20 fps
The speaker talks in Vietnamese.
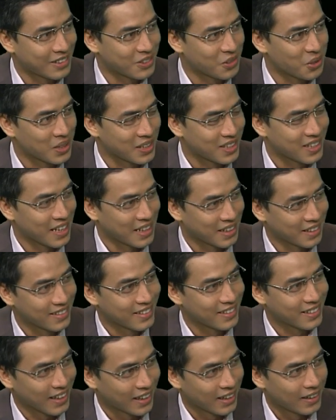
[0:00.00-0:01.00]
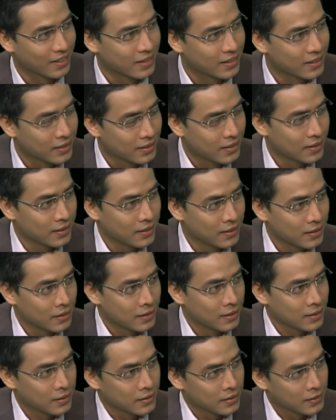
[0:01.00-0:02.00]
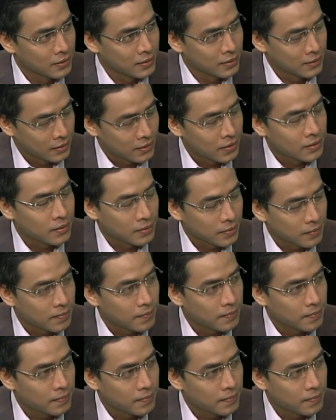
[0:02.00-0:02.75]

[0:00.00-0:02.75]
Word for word: hai cái đó và yeah. Dạ. à, rất là rõ nét trong người